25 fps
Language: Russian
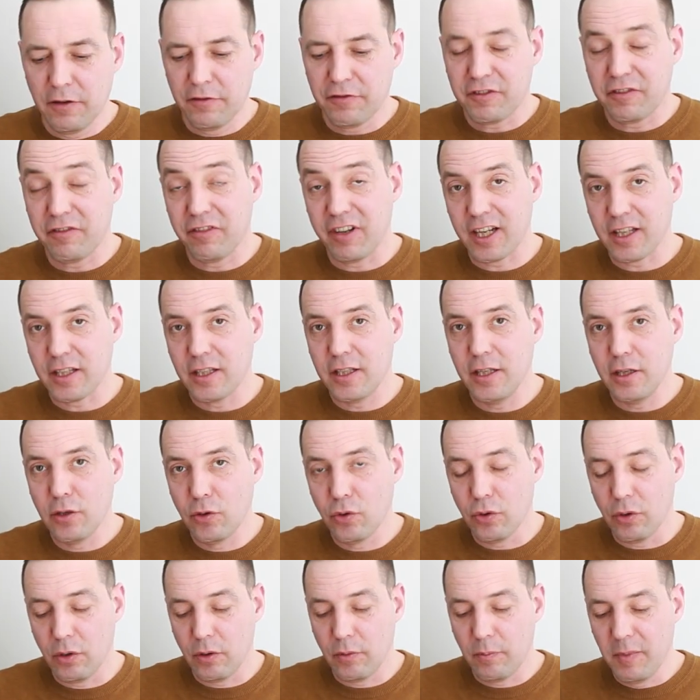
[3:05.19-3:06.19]
В
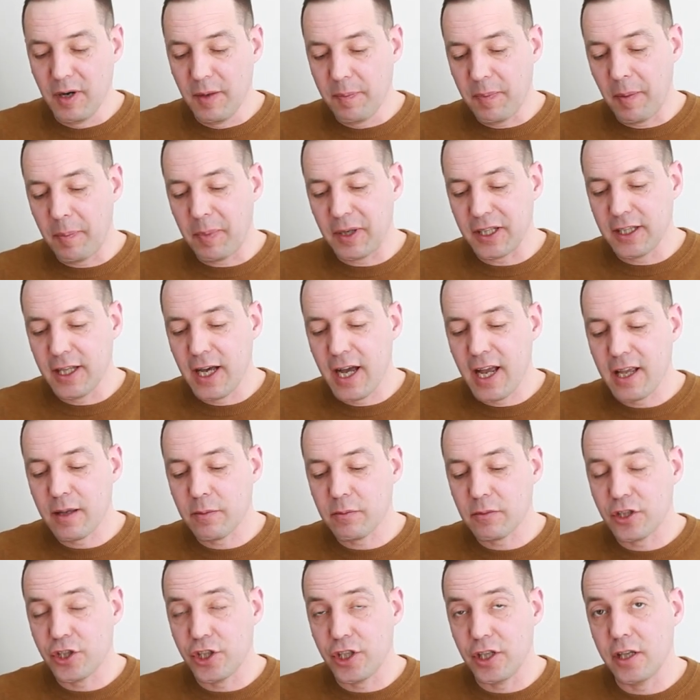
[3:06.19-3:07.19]
квартиру мы
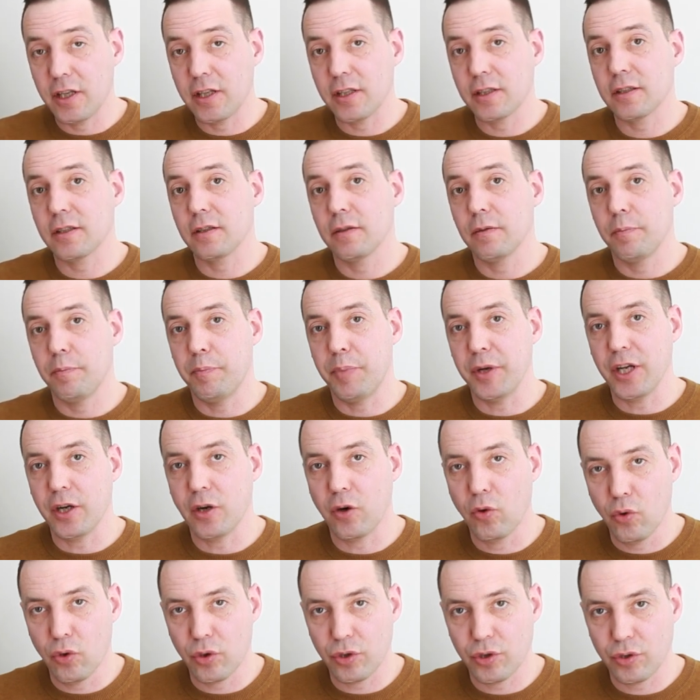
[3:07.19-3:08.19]
попадаем через
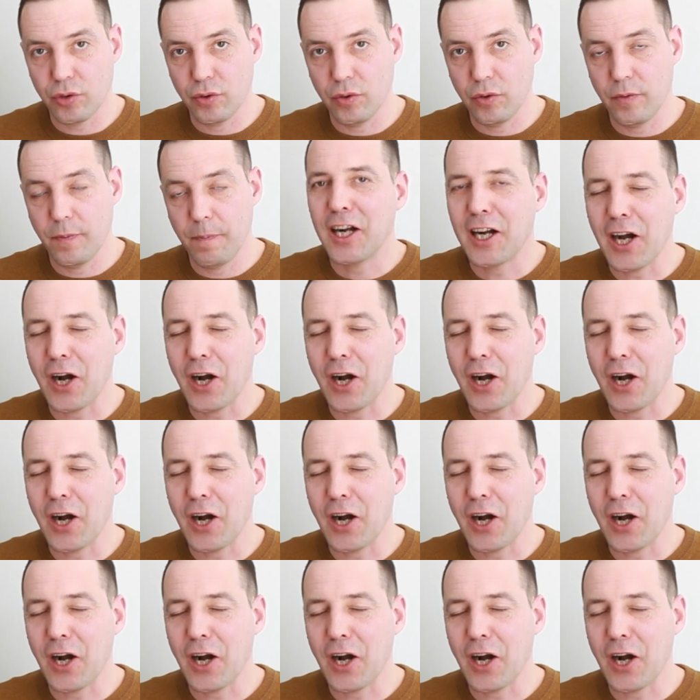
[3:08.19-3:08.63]
прихожую.